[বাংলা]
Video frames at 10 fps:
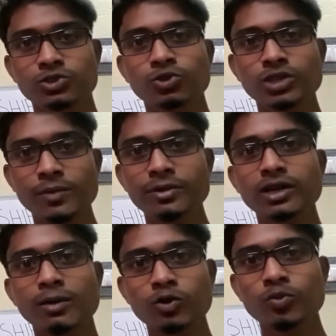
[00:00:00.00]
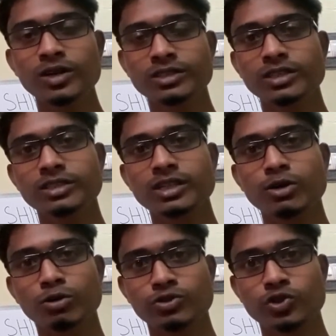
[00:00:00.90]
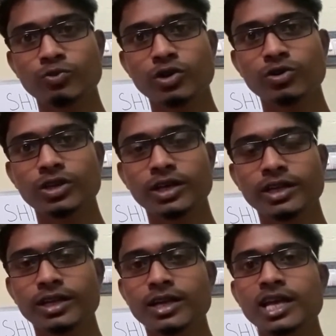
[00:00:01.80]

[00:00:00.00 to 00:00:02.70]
যদি আপনি ডাব্লিউবিএসসি ডিসেলে কনজিউমার হয়ে থাকেন